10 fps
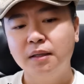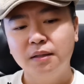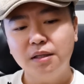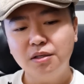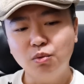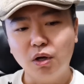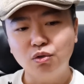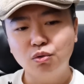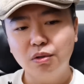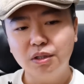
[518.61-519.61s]
但是我要
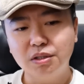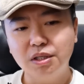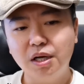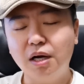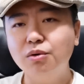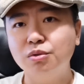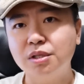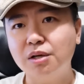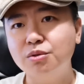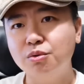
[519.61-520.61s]
说呢，实际上昂鲁
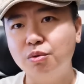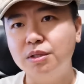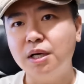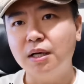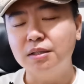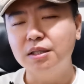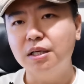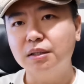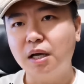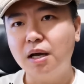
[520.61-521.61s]
萨逊国家实际
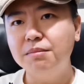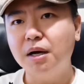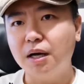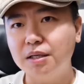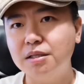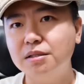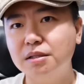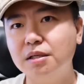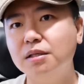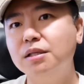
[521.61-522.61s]
上他们还是
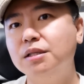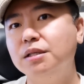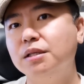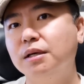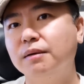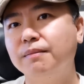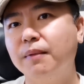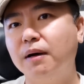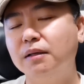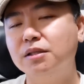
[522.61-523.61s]
自成一体的
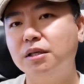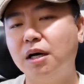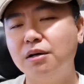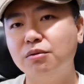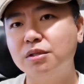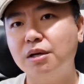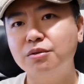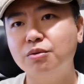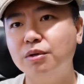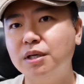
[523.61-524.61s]
啊，这个昂鲁萨
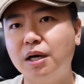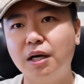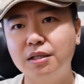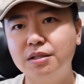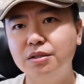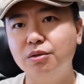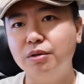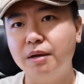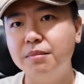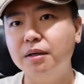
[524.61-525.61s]
逊国家还是有
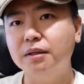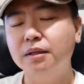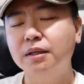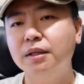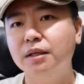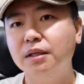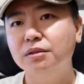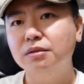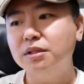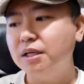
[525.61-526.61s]
联盟的，
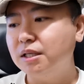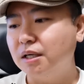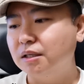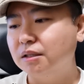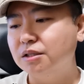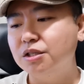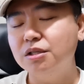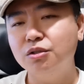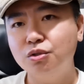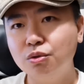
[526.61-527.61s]
所以这一点上呢，
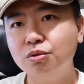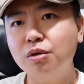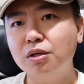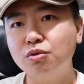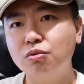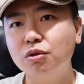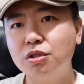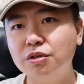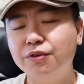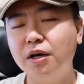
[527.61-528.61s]
即就算中国
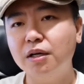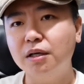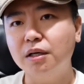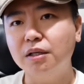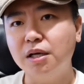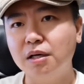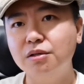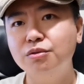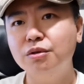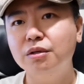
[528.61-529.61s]
释放了杨
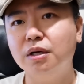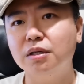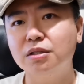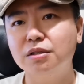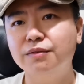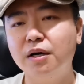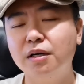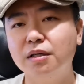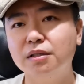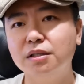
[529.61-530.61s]
恒军啊，释放
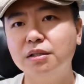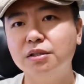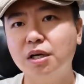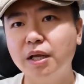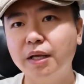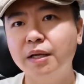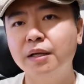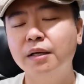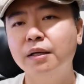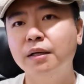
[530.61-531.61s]
了这个程雷，
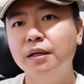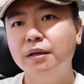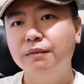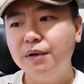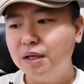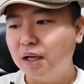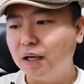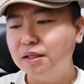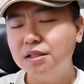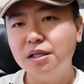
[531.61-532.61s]
未
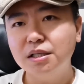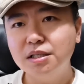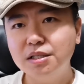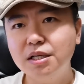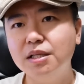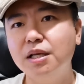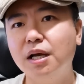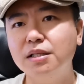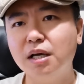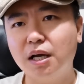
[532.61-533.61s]
来呢，像这些间谍
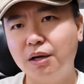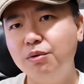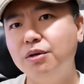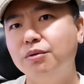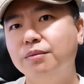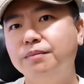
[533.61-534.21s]
案件还会有，